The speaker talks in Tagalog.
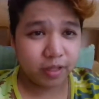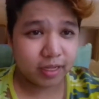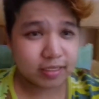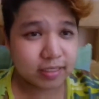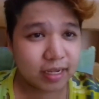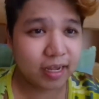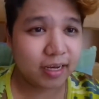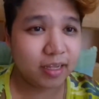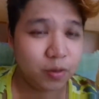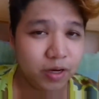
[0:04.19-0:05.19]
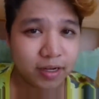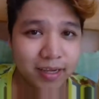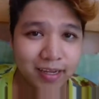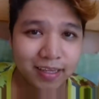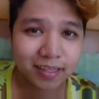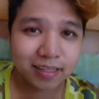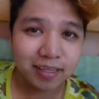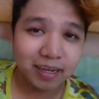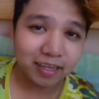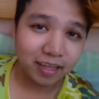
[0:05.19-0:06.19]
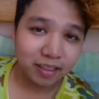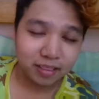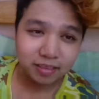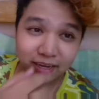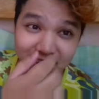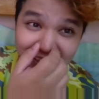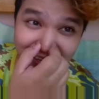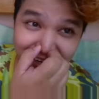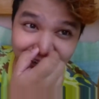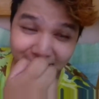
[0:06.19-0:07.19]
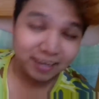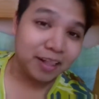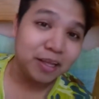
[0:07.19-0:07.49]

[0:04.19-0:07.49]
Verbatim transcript: yes kakaligo lang natin natin natin talaga